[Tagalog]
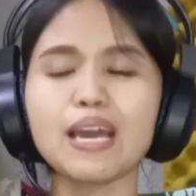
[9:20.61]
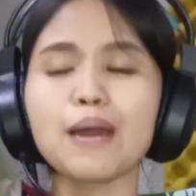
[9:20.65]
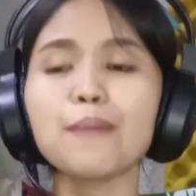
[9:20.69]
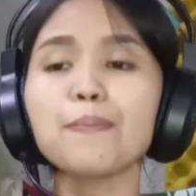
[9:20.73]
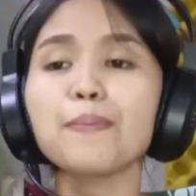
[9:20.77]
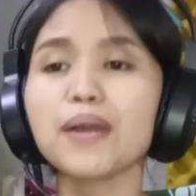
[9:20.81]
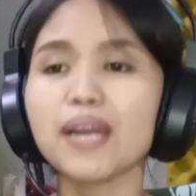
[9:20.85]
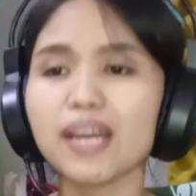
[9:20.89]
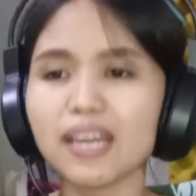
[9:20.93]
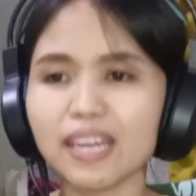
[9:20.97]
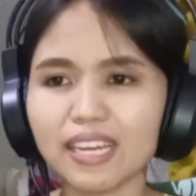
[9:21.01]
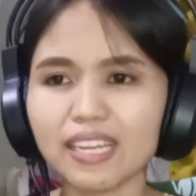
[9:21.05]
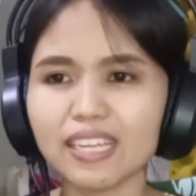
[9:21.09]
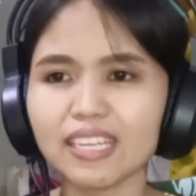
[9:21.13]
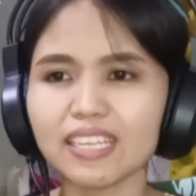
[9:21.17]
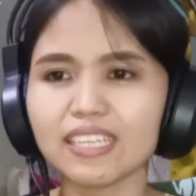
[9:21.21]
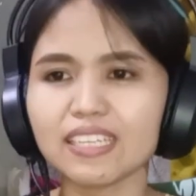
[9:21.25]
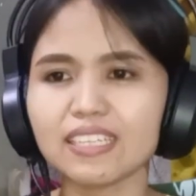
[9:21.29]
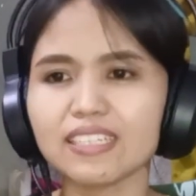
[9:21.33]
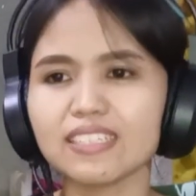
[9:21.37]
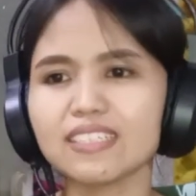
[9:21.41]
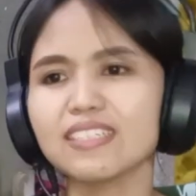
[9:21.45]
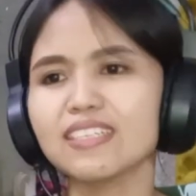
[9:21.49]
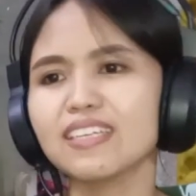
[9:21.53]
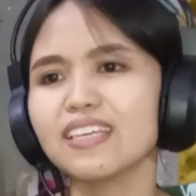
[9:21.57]

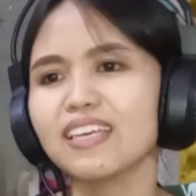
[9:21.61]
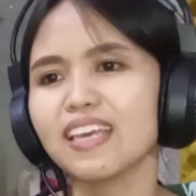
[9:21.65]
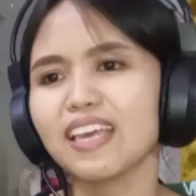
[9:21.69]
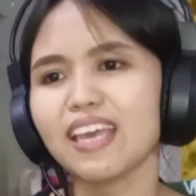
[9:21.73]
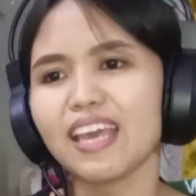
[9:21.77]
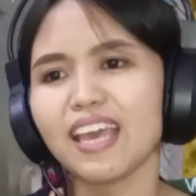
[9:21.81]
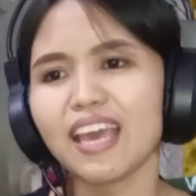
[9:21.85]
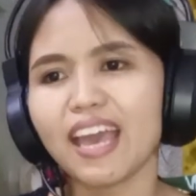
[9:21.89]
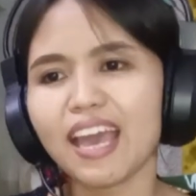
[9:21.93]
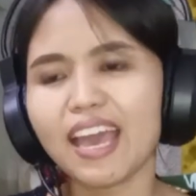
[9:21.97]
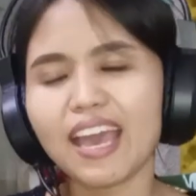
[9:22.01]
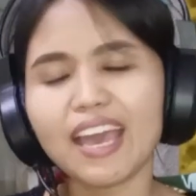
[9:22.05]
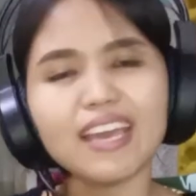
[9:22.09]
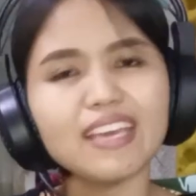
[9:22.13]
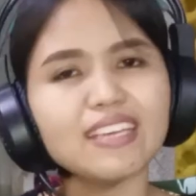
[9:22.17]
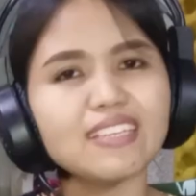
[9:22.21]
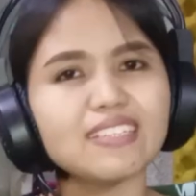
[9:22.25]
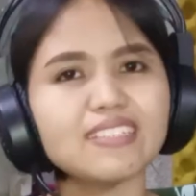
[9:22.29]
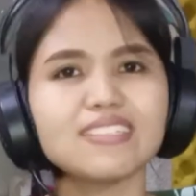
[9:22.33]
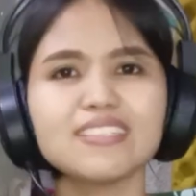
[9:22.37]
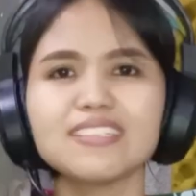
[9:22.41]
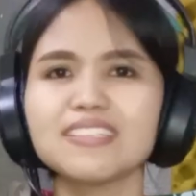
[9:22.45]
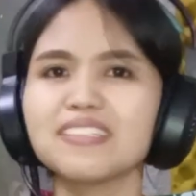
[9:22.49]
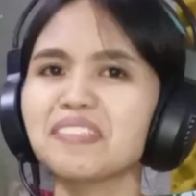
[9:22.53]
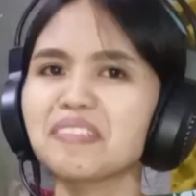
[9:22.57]
Napakagaling.
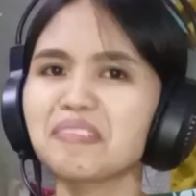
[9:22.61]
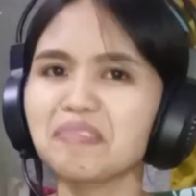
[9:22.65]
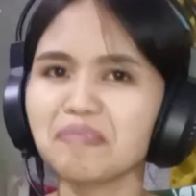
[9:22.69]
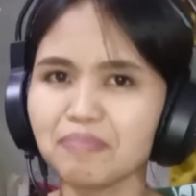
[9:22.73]
And,